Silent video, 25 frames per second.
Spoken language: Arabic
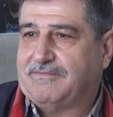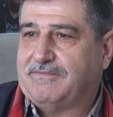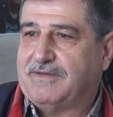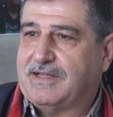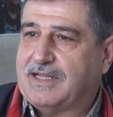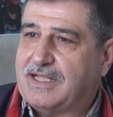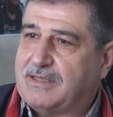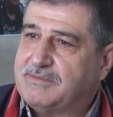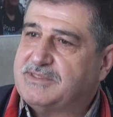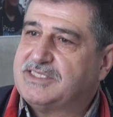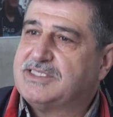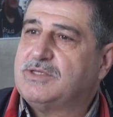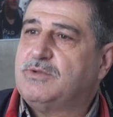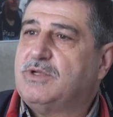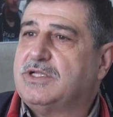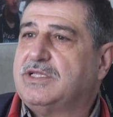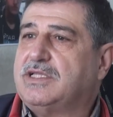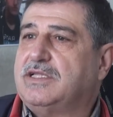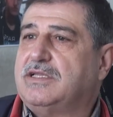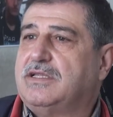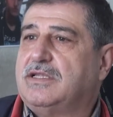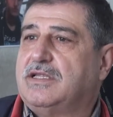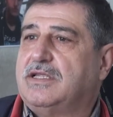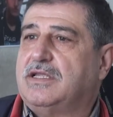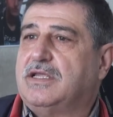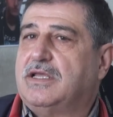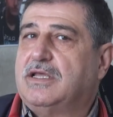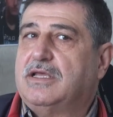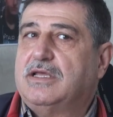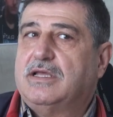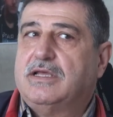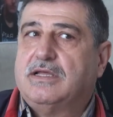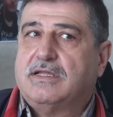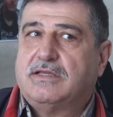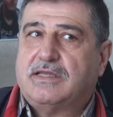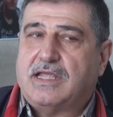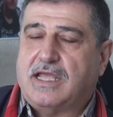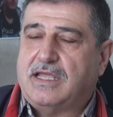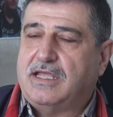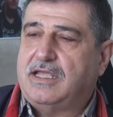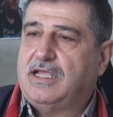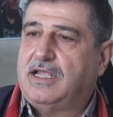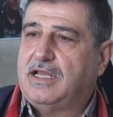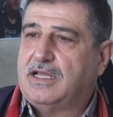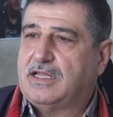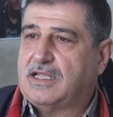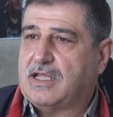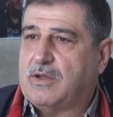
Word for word: فالخمس سنوات هي تاهيل